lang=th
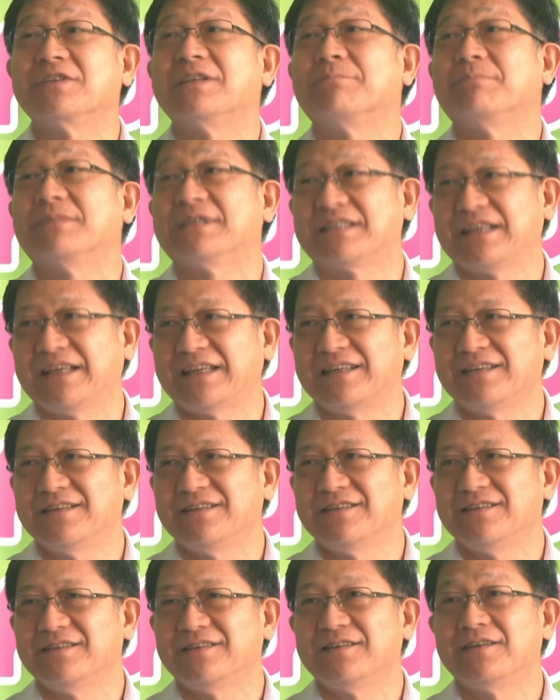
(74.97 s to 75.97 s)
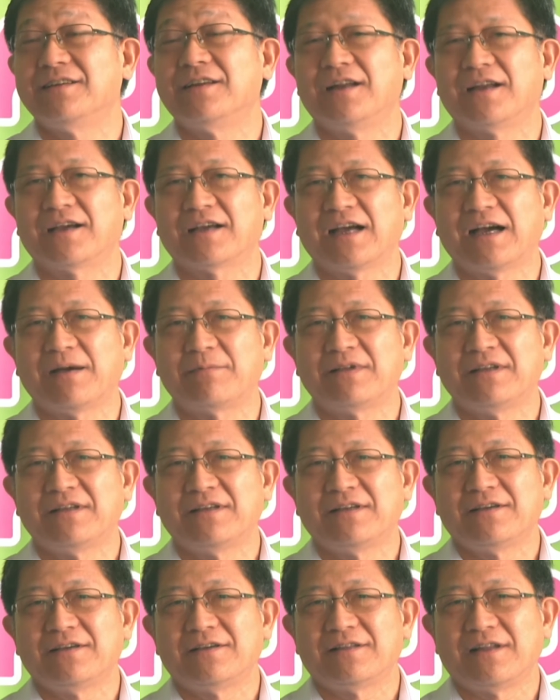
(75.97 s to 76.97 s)
60%นะครับ
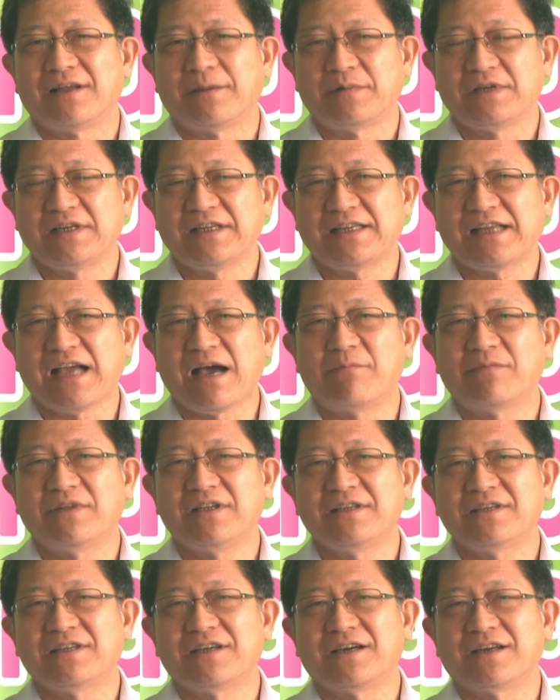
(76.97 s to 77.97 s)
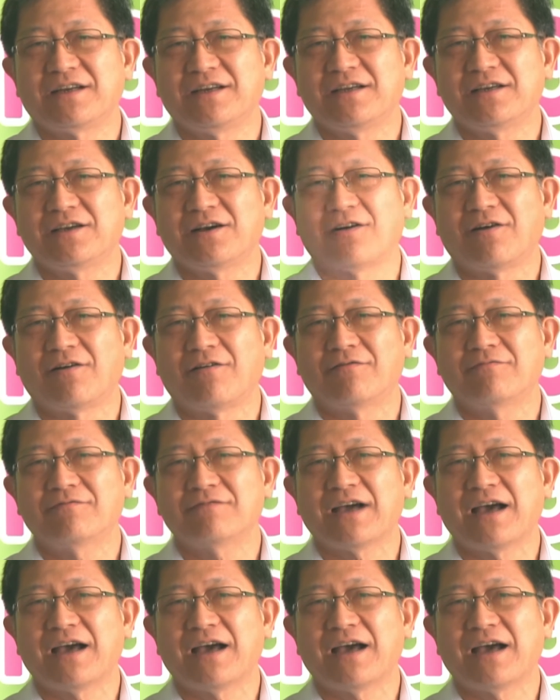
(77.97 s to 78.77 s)
แต่พฤติกรรมที่เกิดเรื่องของ